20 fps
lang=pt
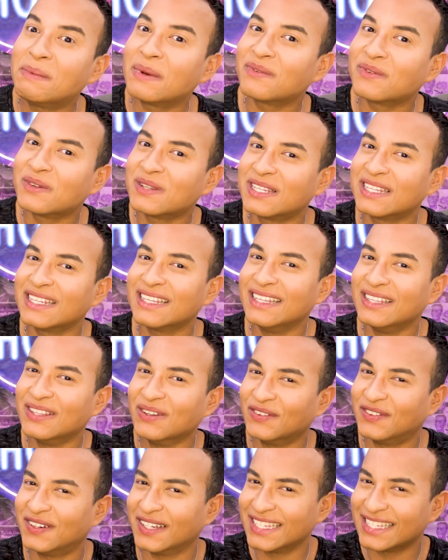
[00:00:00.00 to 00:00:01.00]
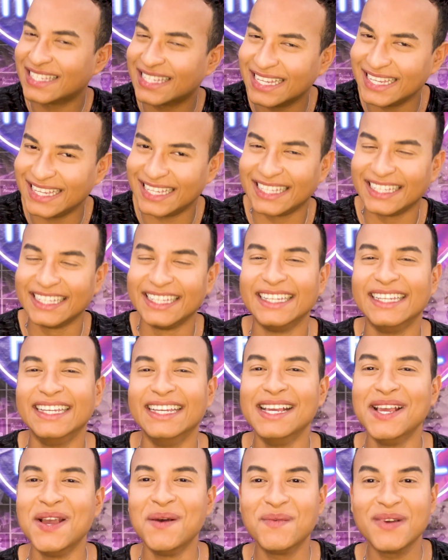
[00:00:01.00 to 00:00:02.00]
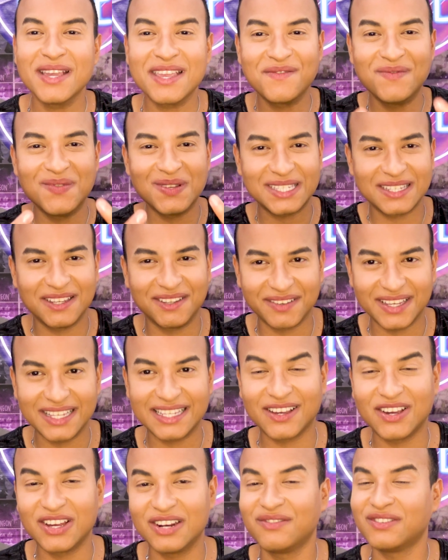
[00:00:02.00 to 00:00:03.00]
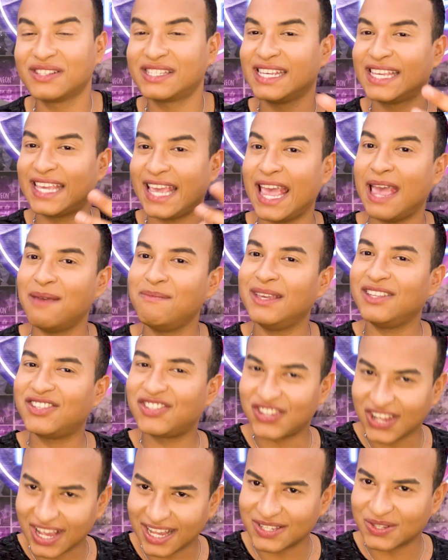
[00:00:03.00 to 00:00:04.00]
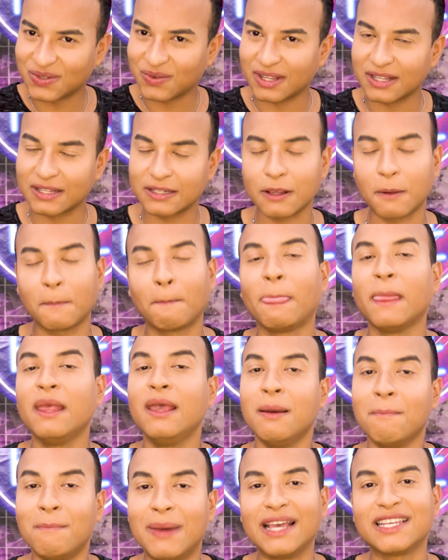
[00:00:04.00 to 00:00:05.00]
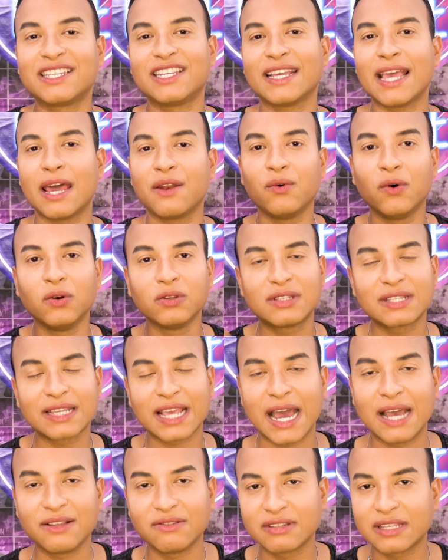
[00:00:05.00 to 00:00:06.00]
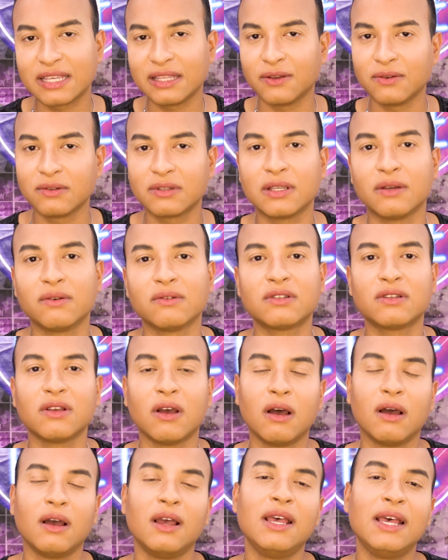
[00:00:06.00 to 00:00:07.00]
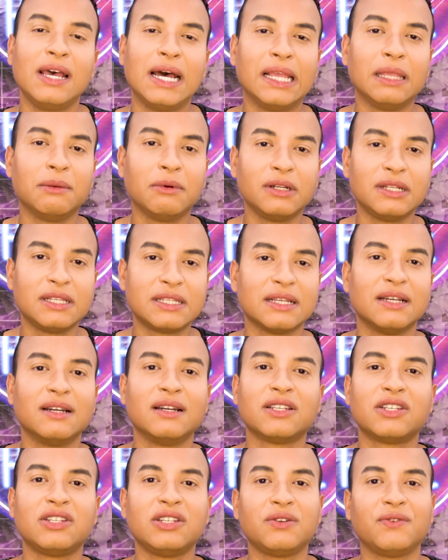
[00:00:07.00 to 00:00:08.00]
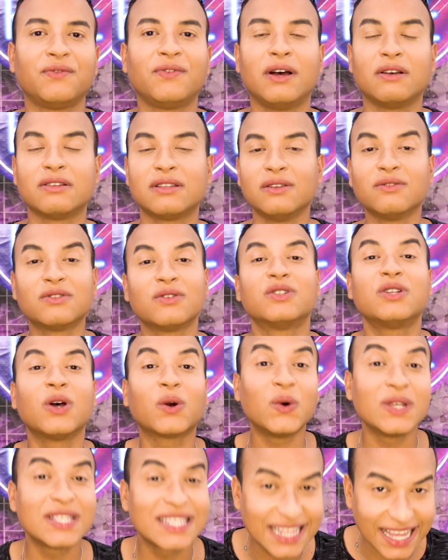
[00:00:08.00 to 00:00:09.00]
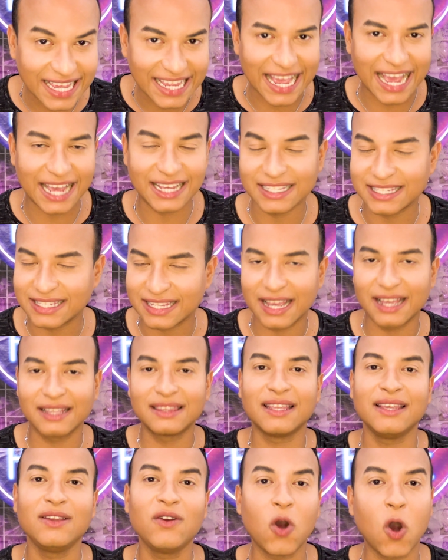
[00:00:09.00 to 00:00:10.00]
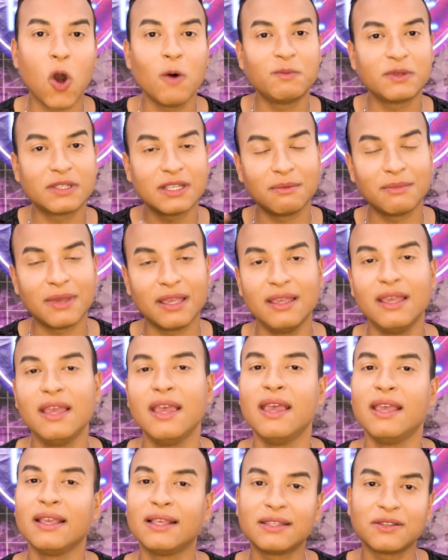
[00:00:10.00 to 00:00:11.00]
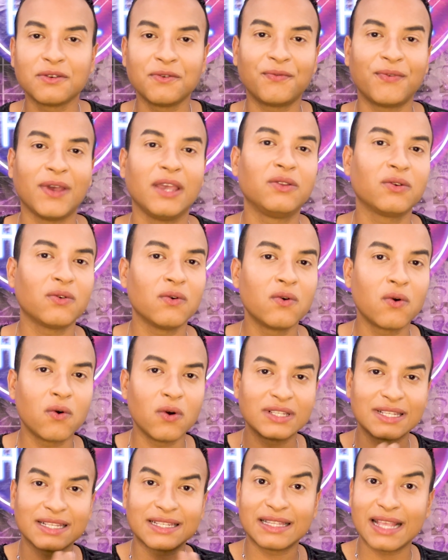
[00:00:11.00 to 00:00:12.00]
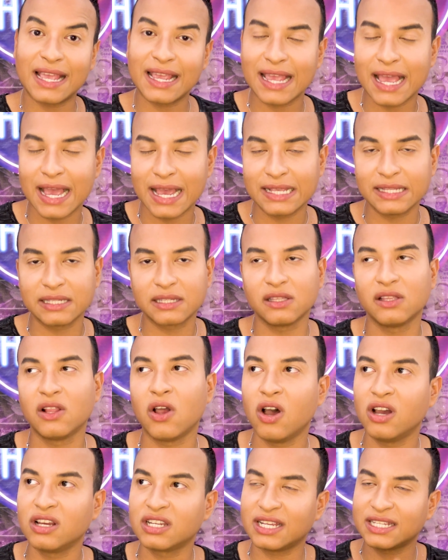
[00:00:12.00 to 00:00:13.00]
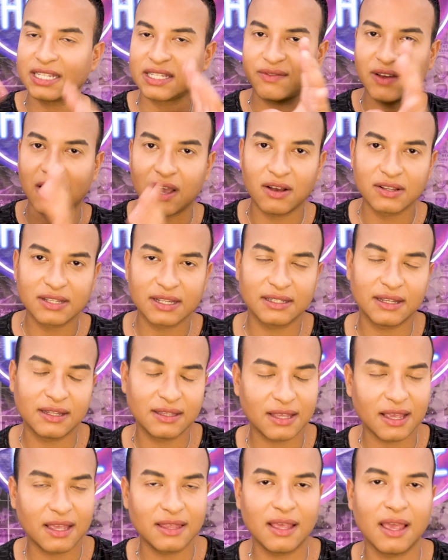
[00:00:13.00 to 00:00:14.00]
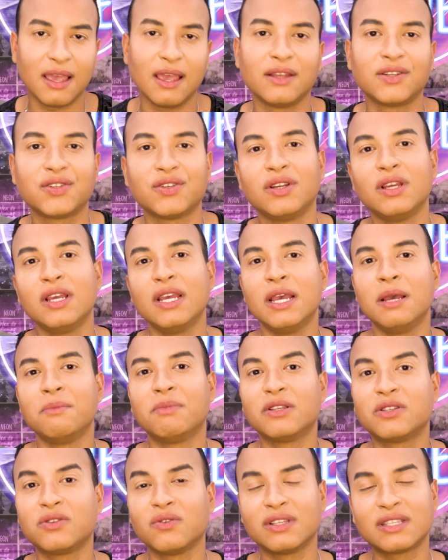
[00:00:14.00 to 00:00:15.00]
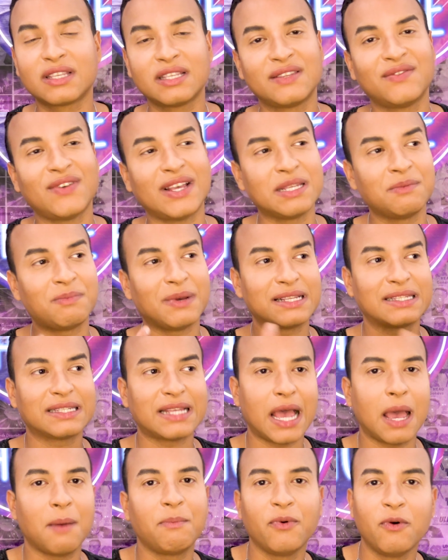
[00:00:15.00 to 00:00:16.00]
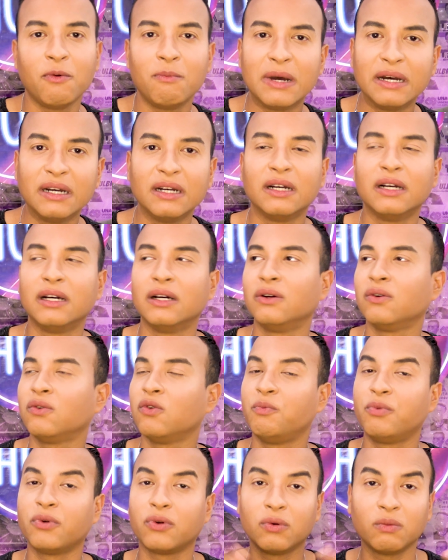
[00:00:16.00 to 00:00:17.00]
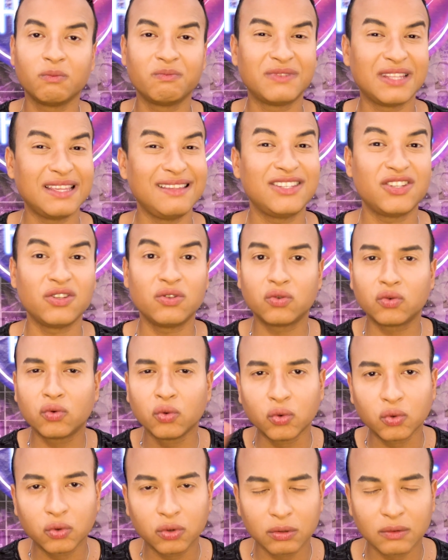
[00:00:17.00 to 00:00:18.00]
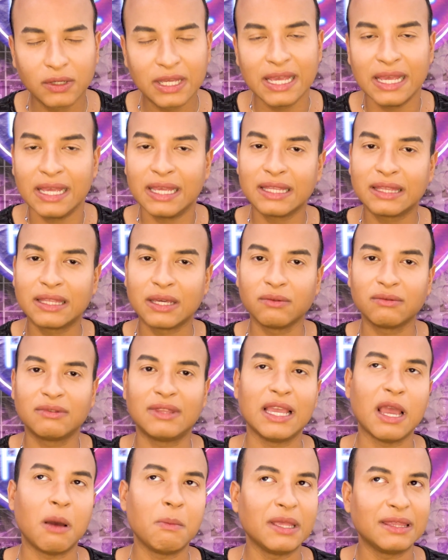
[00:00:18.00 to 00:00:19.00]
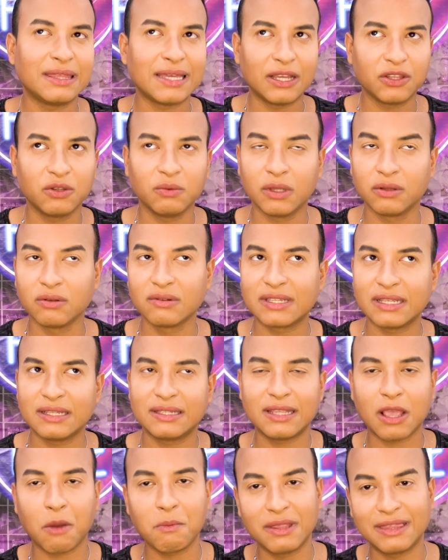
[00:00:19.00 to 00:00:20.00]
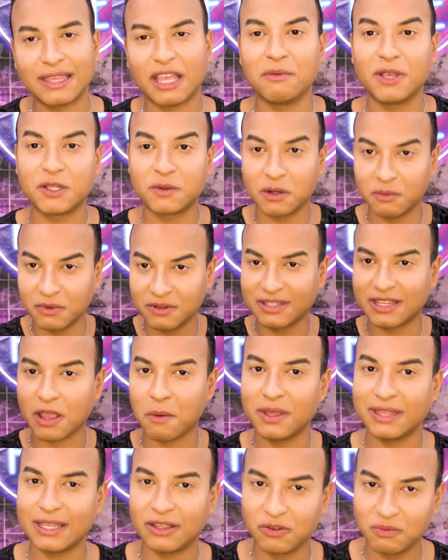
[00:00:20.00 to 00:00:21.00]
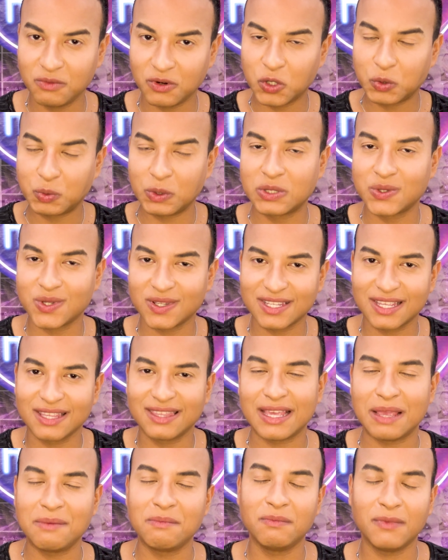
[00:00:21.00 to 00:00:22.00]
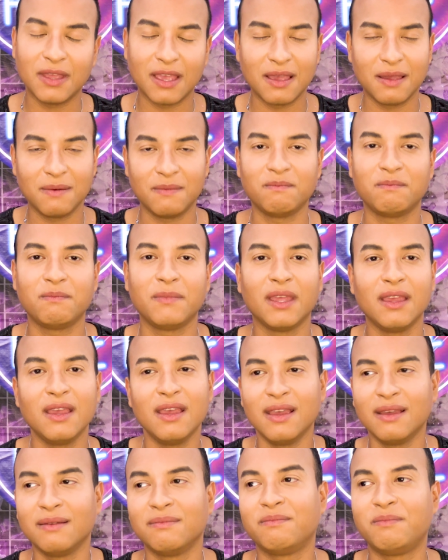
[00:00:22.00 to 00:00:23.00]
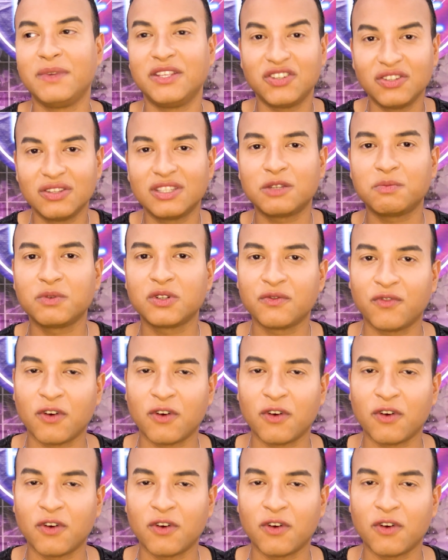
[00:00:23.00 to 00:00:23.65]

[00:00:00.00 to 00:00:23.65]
para você não fazer. Por é que você fez? Agora você quer remediar a situação. Mas chegaram outros casos que não são só anabolizante, dinheiro falso, não são só coisas ilegais, tá? Tem golpes também que são feitos com coisas legais. Lojas falsas na internet, pessoas que se fazem passar por banco, por... tem de tudo. Então tem aumentado, eu não sei se tem aumentado, mas pelo menos tem aumentado o número de pessoas que tem... É, pedido esse tipo de